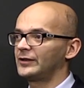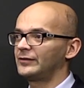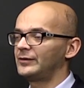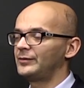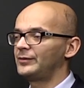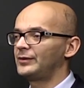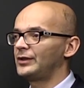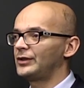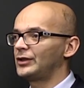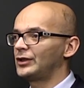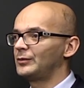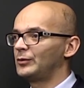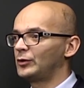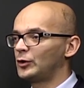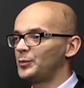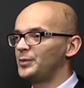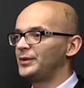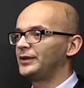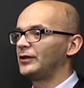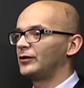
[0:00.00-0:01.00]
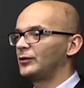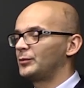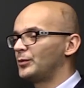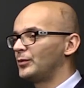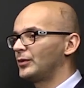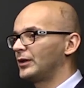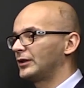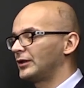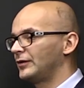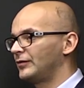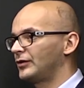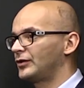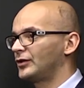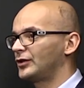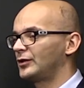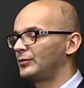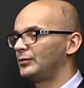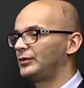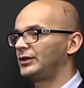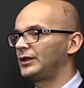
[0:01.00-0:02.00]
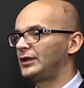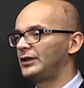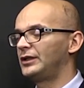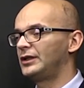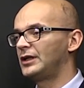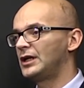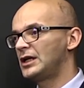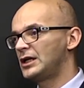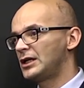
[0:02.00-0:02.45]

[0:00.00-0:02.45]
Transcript: w tym sensie, żeby kupić tę spółkę, to inwestorzy musieli